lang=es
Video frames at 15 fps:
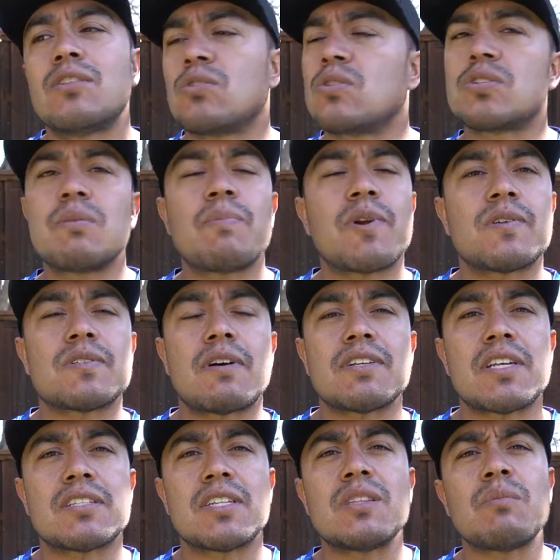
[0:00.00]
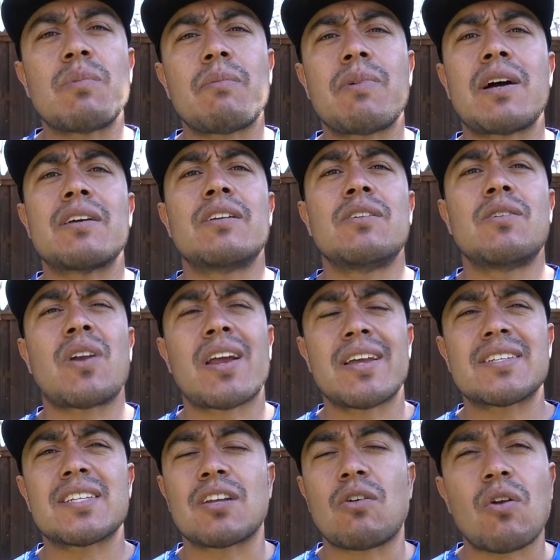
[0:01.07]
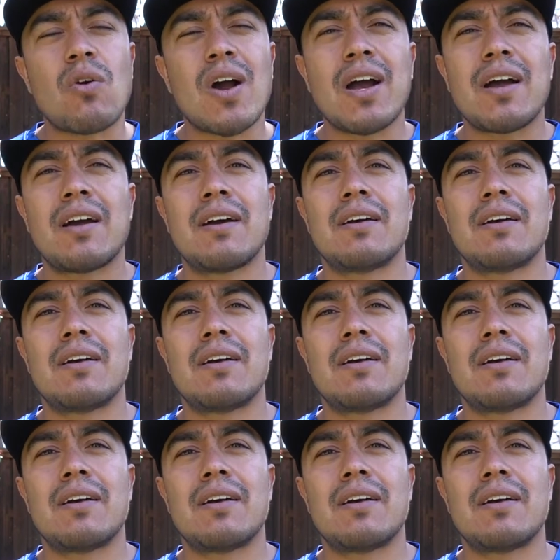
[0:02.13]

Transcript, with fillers: Tú siempre lo estabas haciendo, papá, y ahora quieres que no lo haga.